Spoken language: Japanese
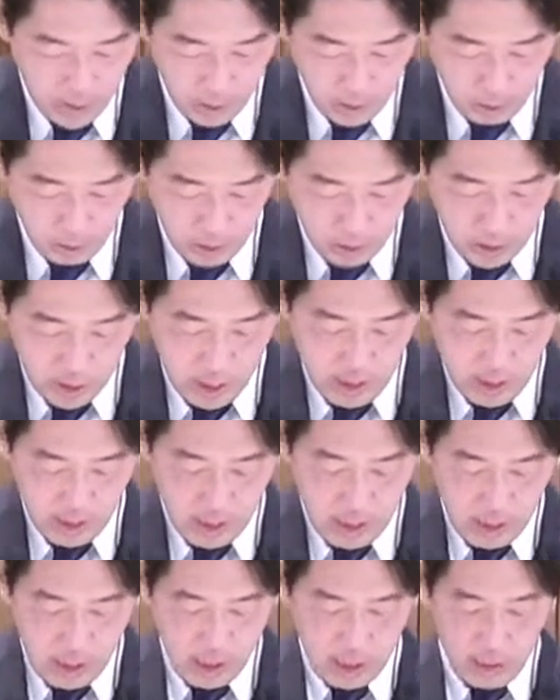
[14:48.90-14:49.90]
そし
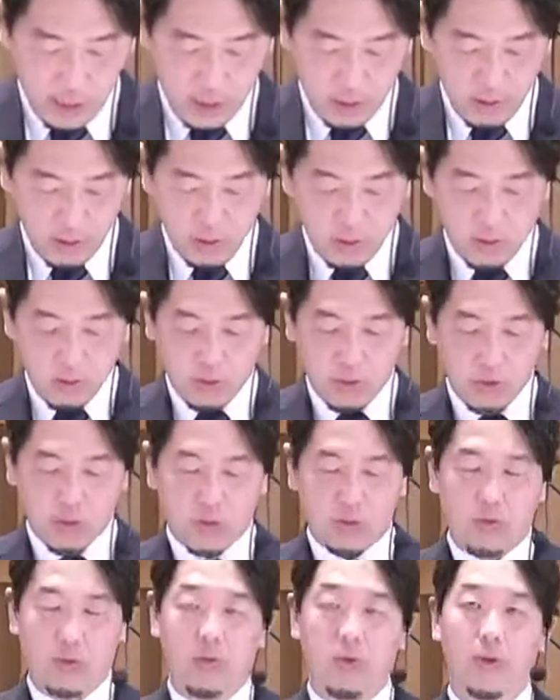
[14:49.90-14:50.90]
て、えー
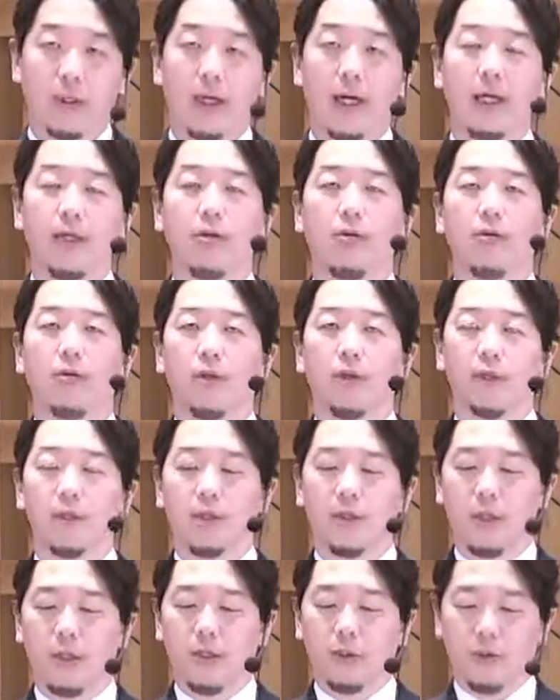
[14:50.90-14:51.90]
このガイドので
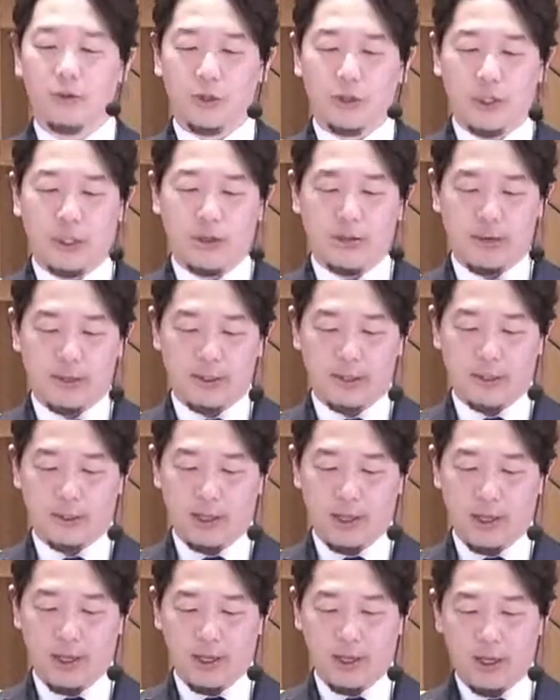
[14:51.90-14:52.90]
すね著者はです
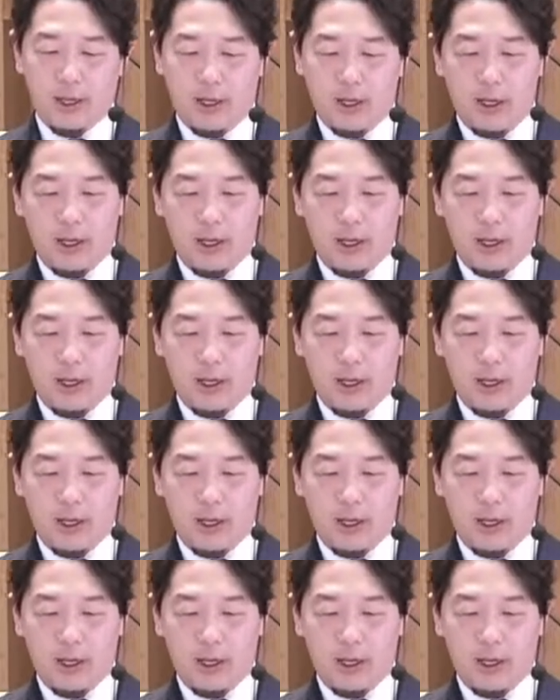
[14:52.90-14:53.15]
ね、